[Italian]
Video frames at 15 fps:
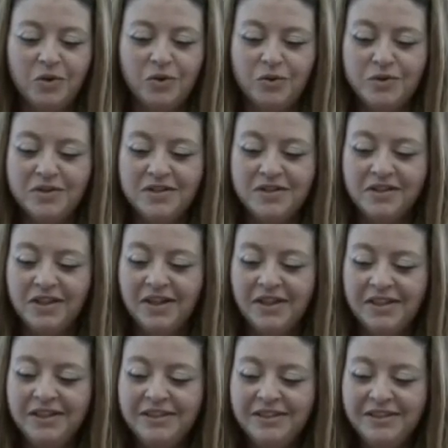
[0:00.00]
Onlus.
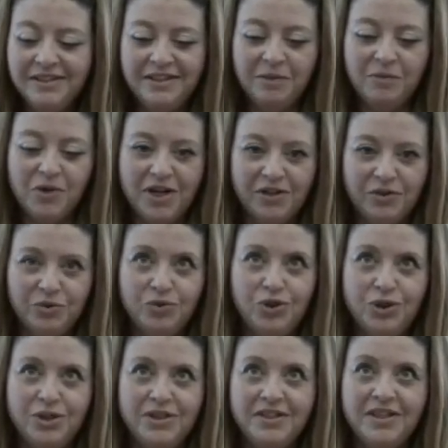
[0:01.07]
Siamo
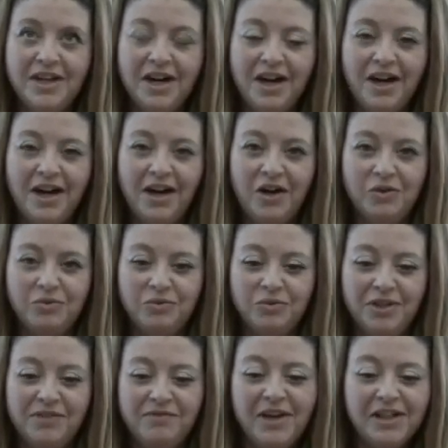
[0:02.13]
reduci da
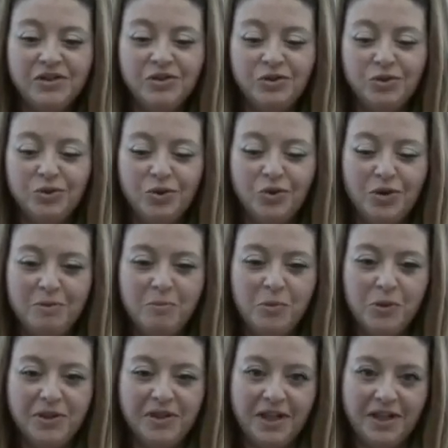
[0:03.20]
un evento
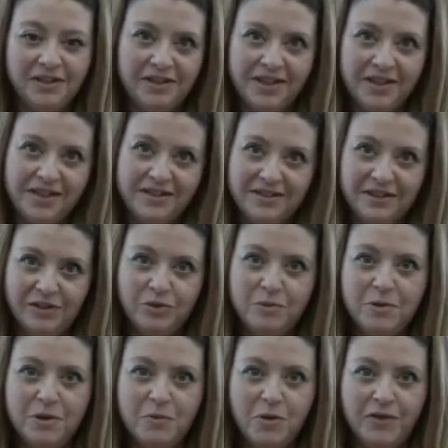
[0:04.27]
importante che è stato il
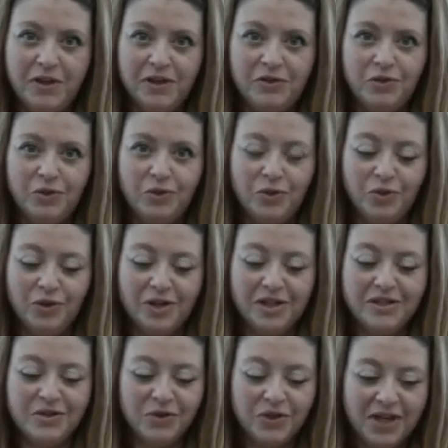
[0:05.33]
primo evento
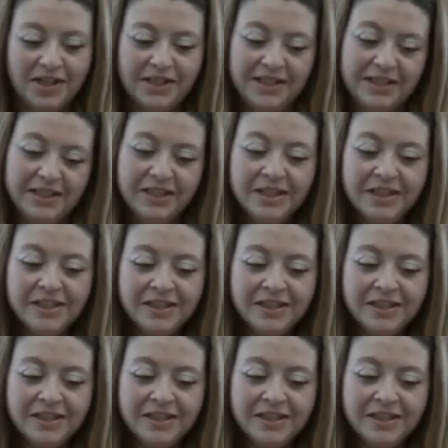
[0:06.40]
nazionale